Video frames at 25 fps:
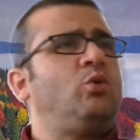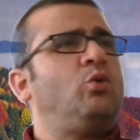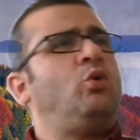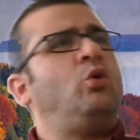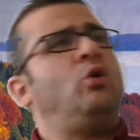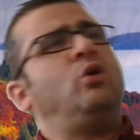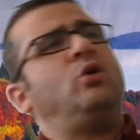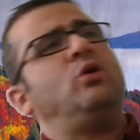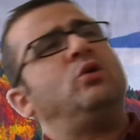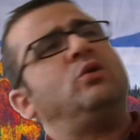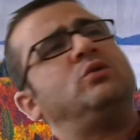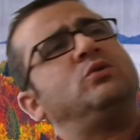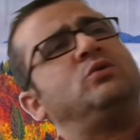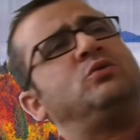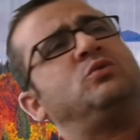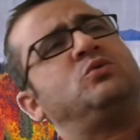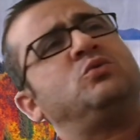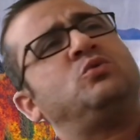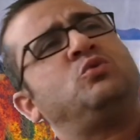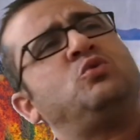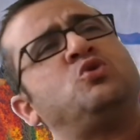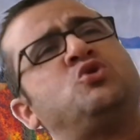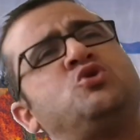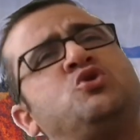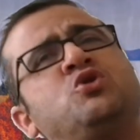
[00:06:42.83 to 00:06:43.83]
o
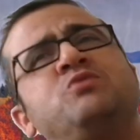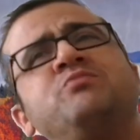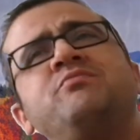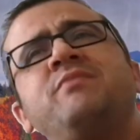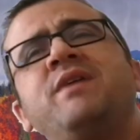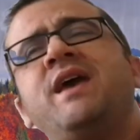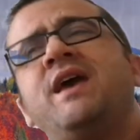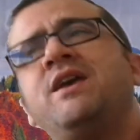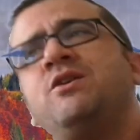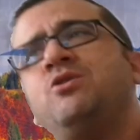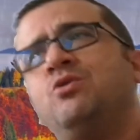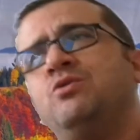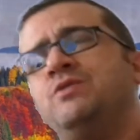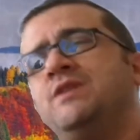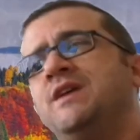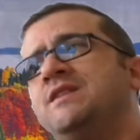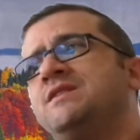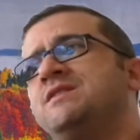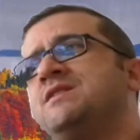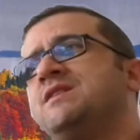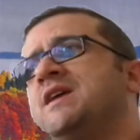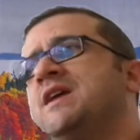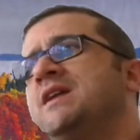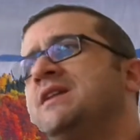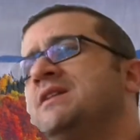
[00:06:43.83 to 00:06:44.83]
düşünmeye
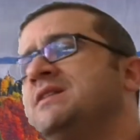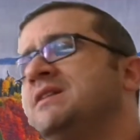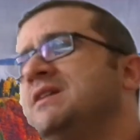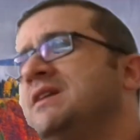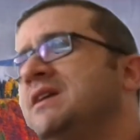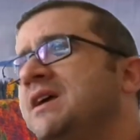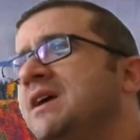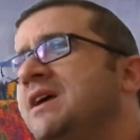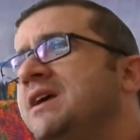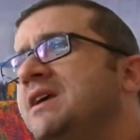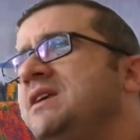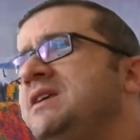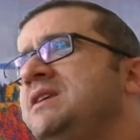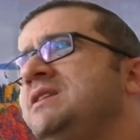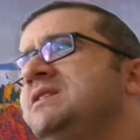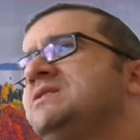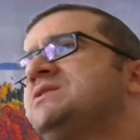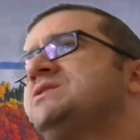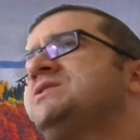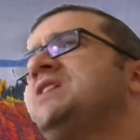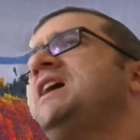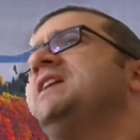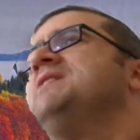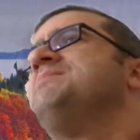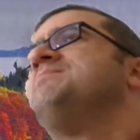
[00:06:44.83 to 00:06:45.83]
yönlendiren,
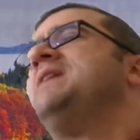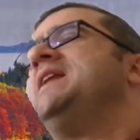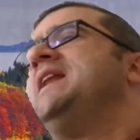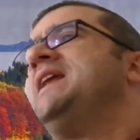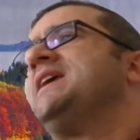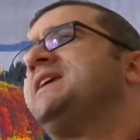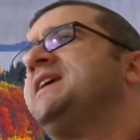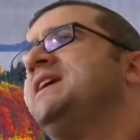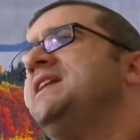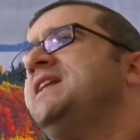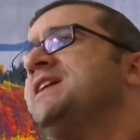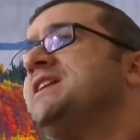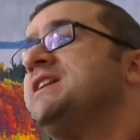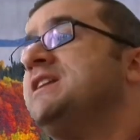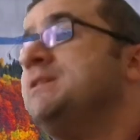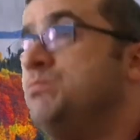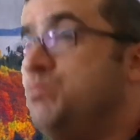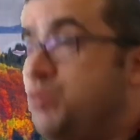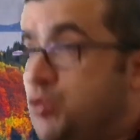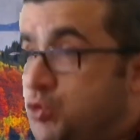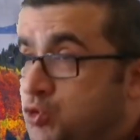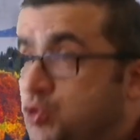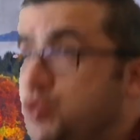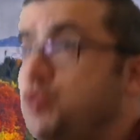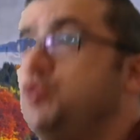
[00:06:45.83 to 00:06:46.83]
insan melekelerini
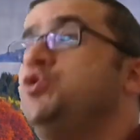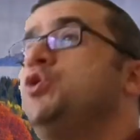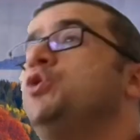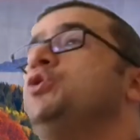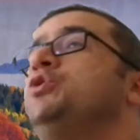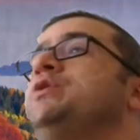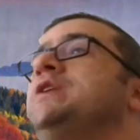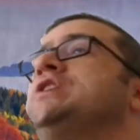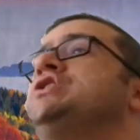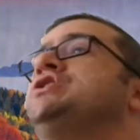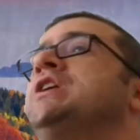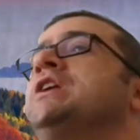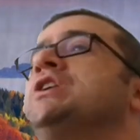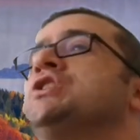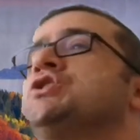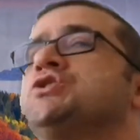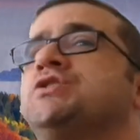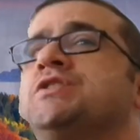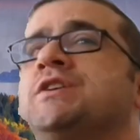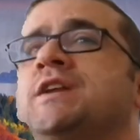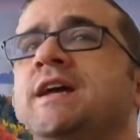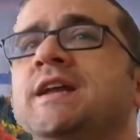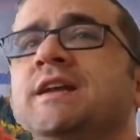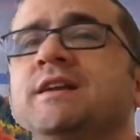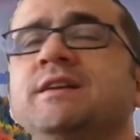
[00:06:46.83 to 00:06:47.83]
bütün yönüyle
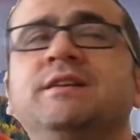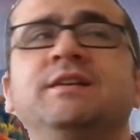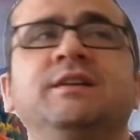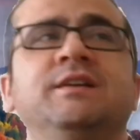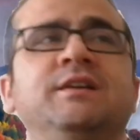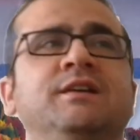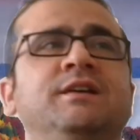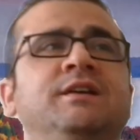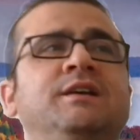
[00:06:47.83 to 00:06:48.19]
çalıştıran